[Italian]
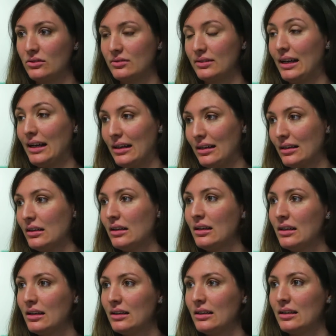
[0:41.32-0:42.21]
dà
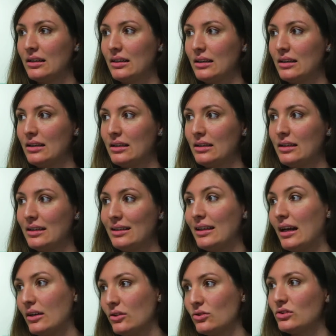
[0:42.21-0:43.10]
eh, e
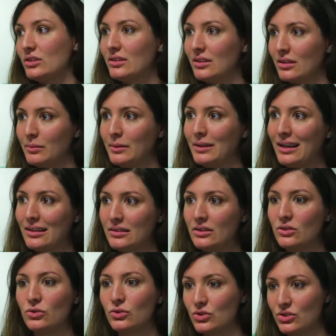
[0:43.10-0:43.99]
danno
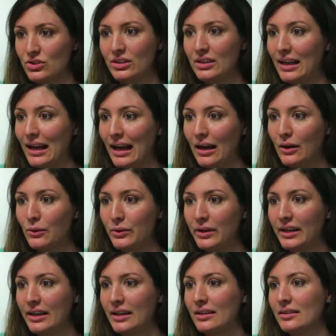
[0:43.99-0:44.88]
determinati corsi di
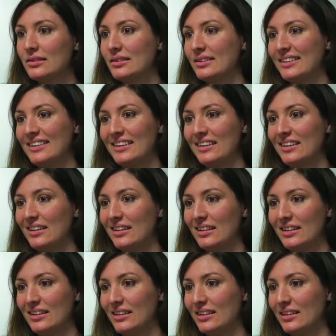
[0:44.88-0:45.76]
laurea,
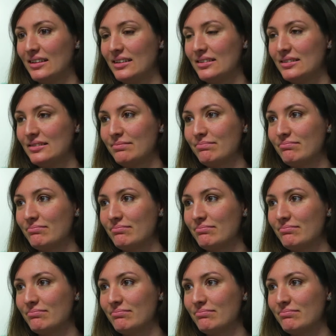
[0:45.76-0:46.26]
eh,